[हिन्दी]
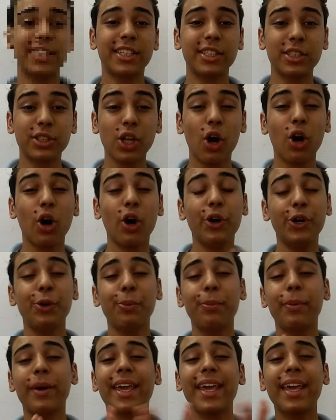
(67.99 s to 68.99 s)
टिकटॉक और
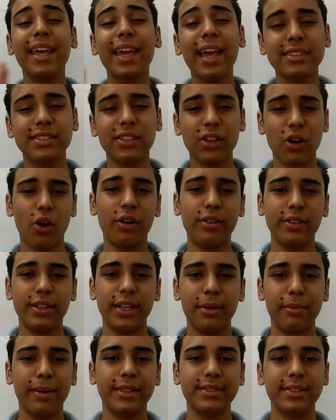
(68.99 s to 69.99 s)
यूट्यूब पर कैसा
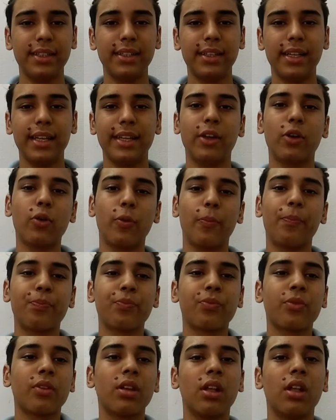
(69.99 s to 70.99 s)
कॉन्टेंट प्रेजेंट है देखो
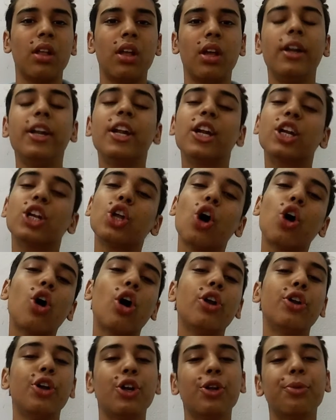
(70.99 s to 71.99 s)
टिकटॉक
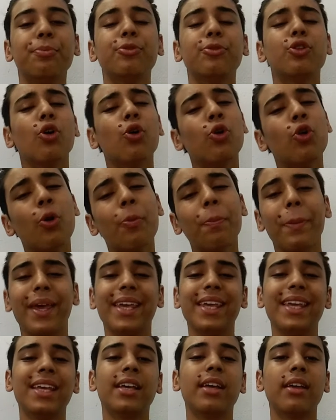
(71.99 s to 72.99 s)
और यूट्यूब दोनों पे
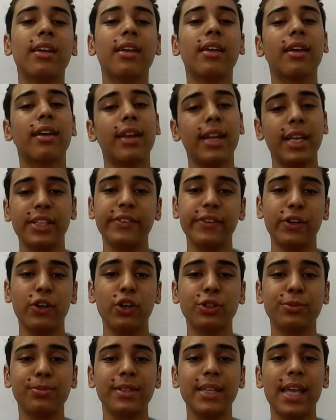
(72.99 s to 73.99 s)
ही क्रेंज
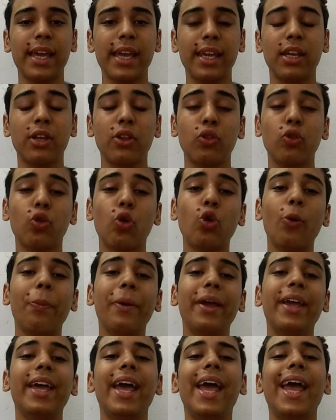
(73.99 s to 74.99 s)
वीडियोज मिल जाएगी
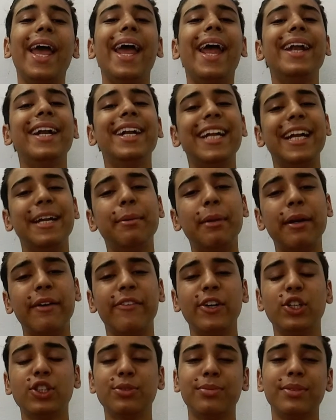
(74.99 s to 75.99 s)
दोनों पे
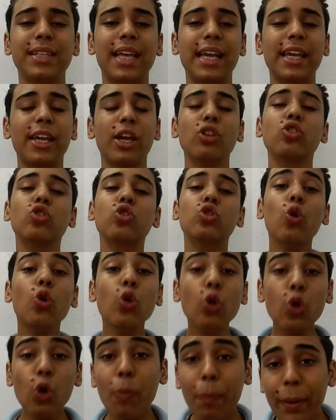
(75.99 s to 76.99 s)
एंटरटेनमेंट वीडियोज मिल जाएगी और
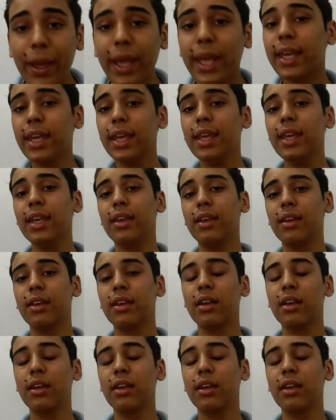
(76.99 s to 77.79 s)
दोनों पे ही